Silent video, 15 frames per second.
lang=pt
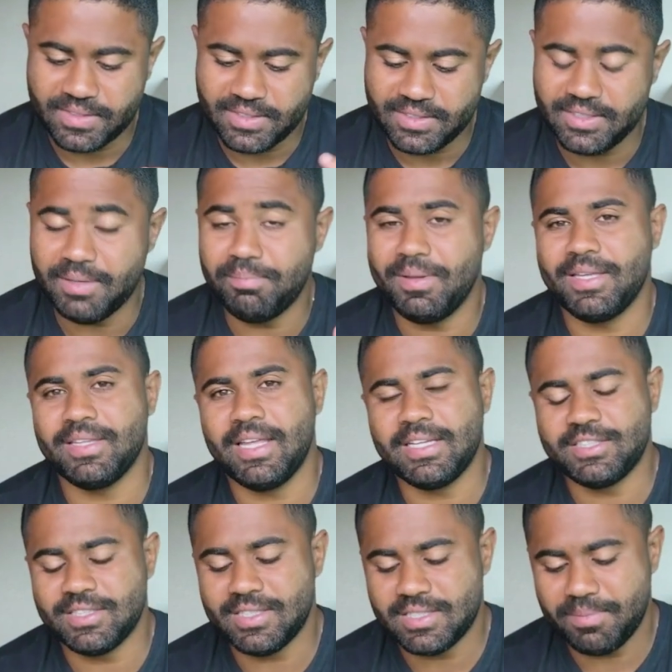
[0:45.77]

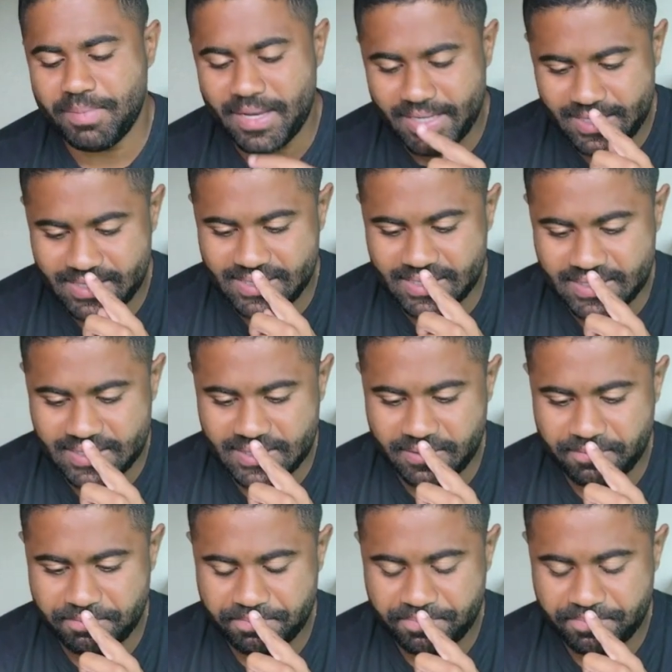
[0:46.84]
independente das aparências.